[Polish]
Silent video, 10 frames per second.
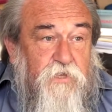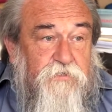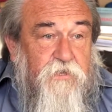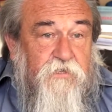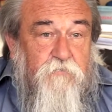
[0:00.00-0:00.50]

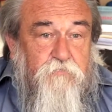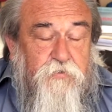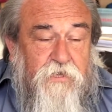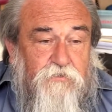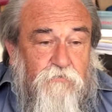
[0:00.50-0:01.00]
niejaki
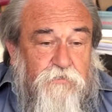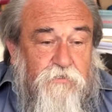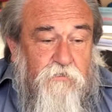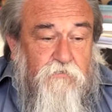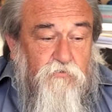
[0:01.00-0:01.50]

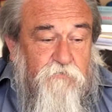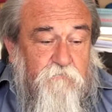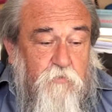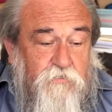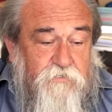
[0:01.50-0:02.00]
Piatoli, który w
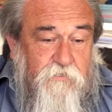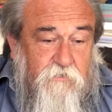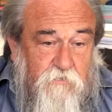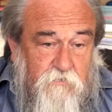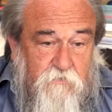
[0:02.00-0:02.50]

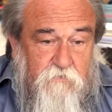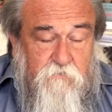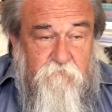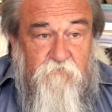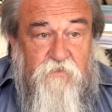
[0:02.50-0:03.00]
polskich
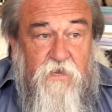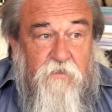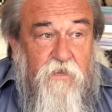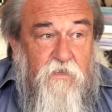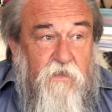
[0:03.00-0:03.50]

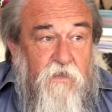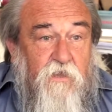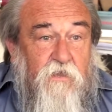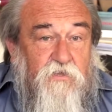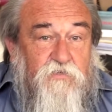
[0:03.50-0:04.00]
wydaniach
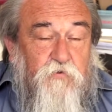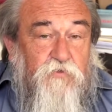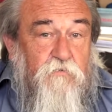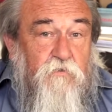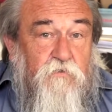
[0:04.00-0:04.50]
jest po, y,